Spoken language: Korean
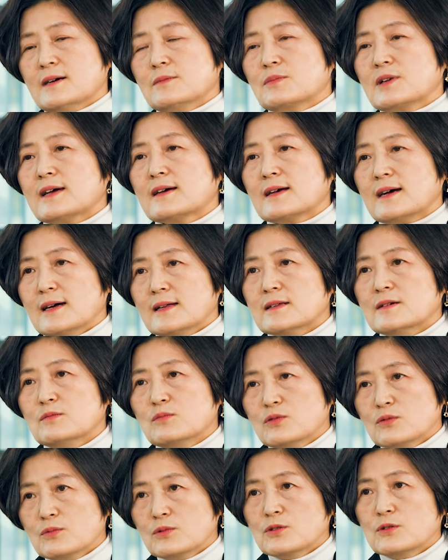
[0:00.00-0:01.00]
함께 가는
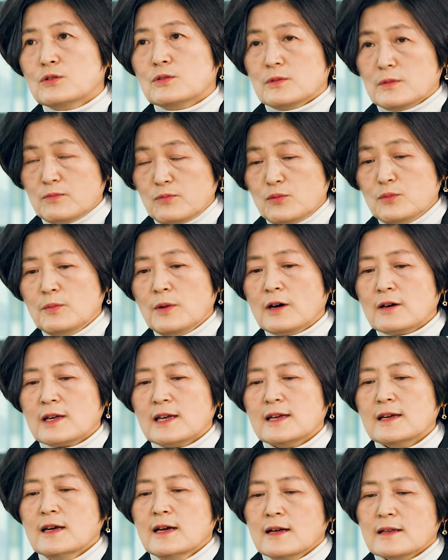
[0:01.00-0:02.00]
부분
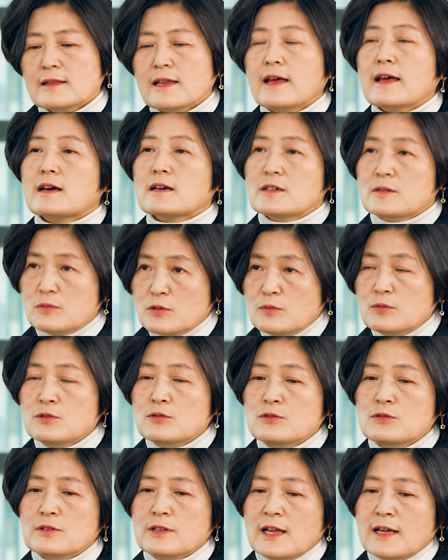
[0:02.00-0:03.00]
분명히 네 그
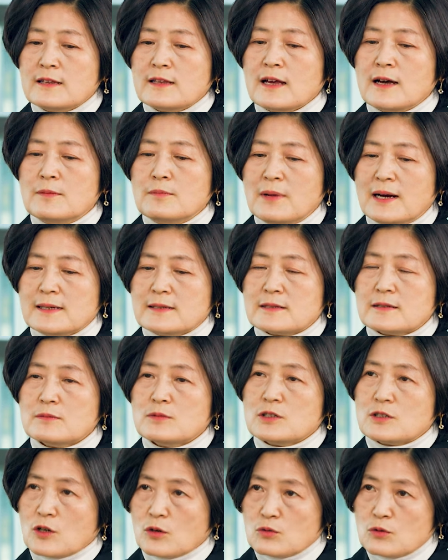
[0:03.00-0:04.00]
부분에 대한
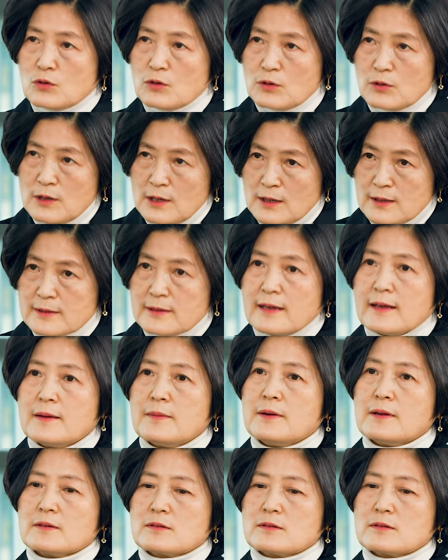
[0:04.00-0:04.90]
말씀은 저도 네